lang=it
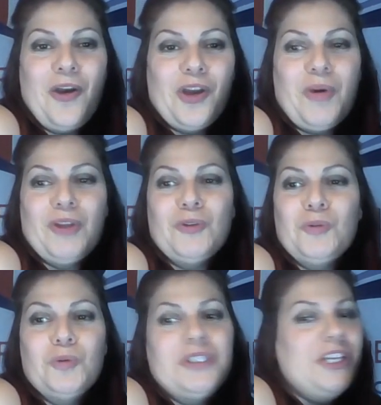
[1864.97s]
ho chiamato
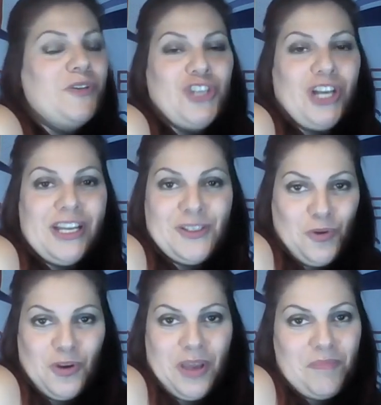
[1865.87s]
tutti, non c'era
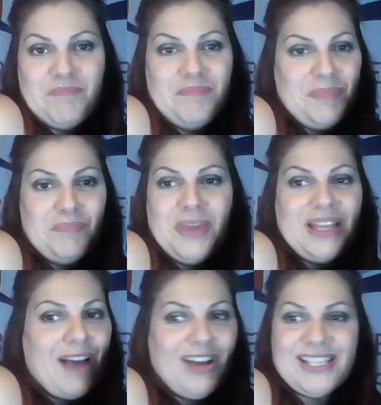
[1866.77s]
nessuno che mi
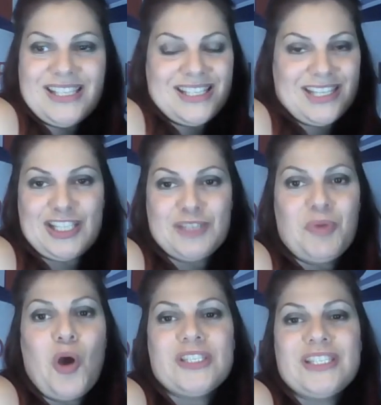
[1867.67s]
dava la stessa
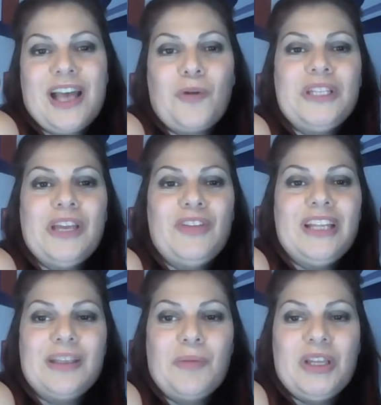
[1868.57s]
risposta, quindi certo.
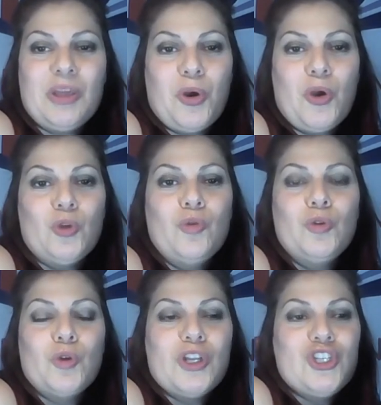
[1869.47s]
evidentemente poi ho
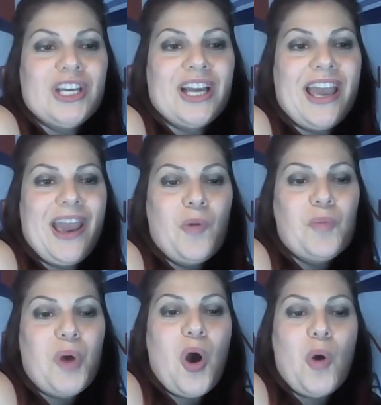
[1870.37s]
dovuto agire un
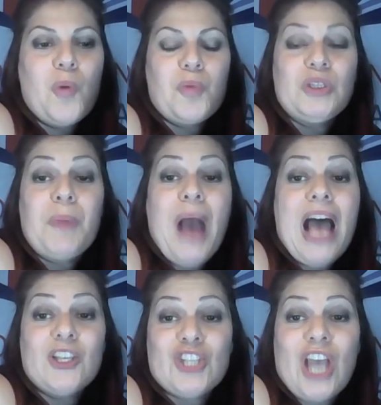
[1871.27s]
po', un po' di
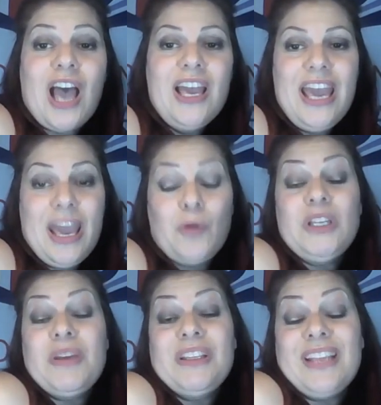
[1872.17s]
pancia. E
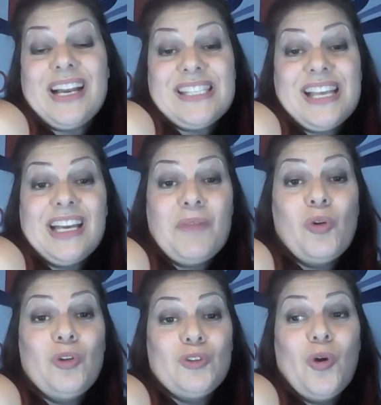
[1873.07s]
quindi mi interessa anche
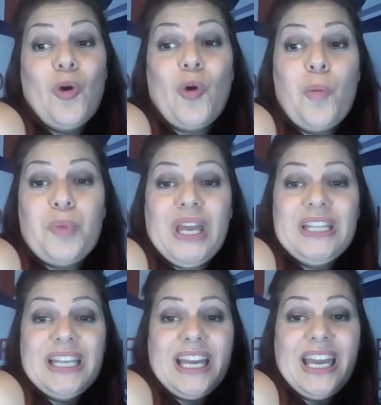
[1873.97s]
molto
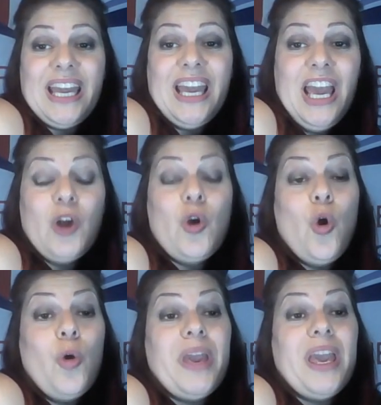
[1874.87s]
comprendere
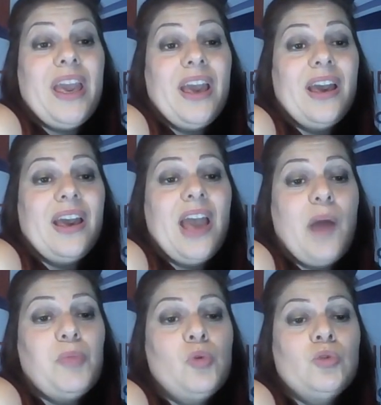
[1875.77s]
come eh,
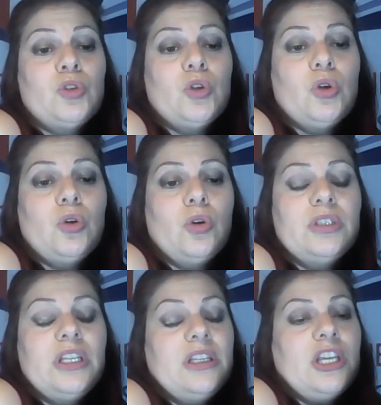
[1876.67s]
appunto
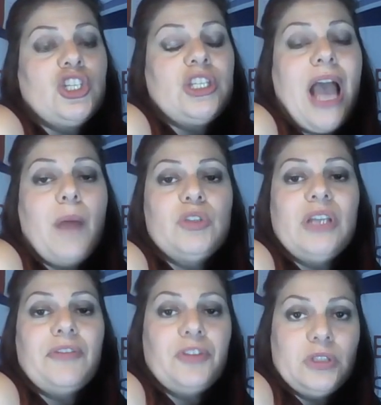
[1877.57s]
de- decidiamo di
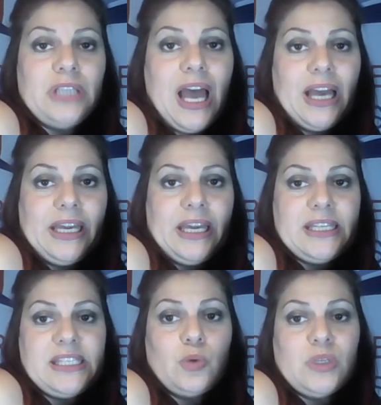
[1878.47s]
affrontare
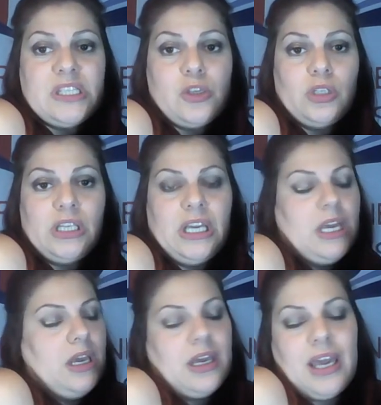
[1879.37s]
situazioni
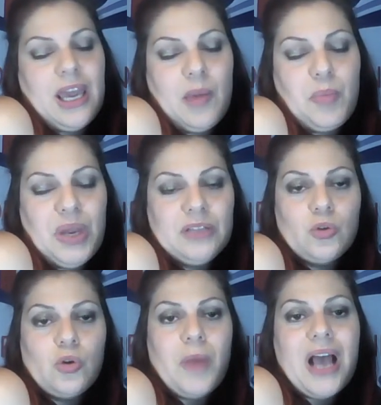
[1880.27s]
che per
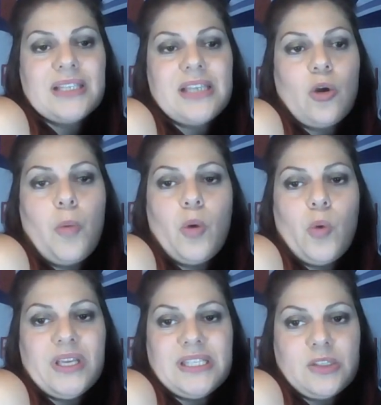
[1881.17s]
antonomasia come
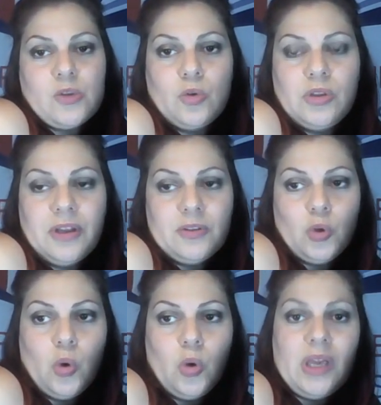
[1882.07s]
questa sono di
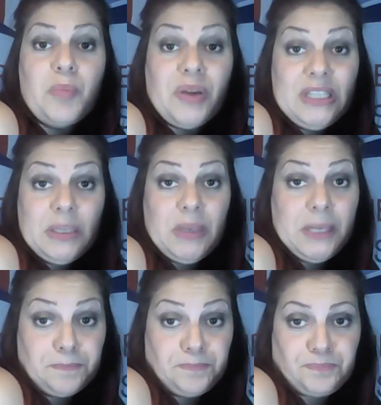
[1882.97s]
fatto
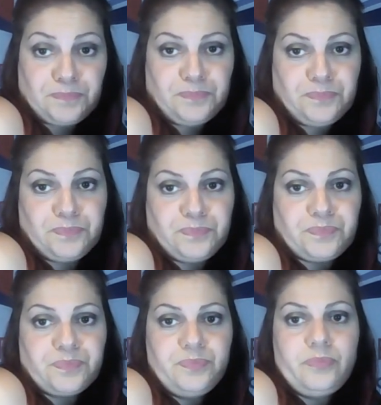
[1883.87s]
imprevedibili. Sì.